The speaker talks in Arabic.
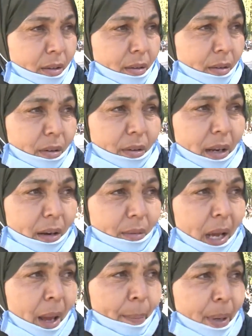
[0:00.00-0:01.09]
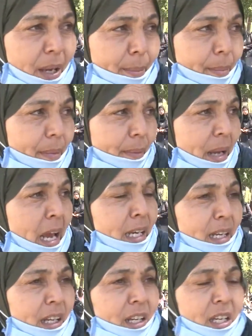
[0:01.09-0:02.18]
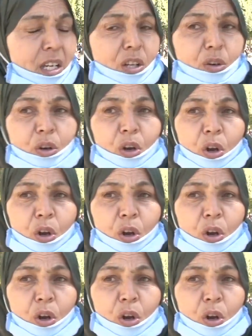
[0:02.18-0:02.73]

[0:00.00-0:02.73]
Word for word: الاحباب اهل الخير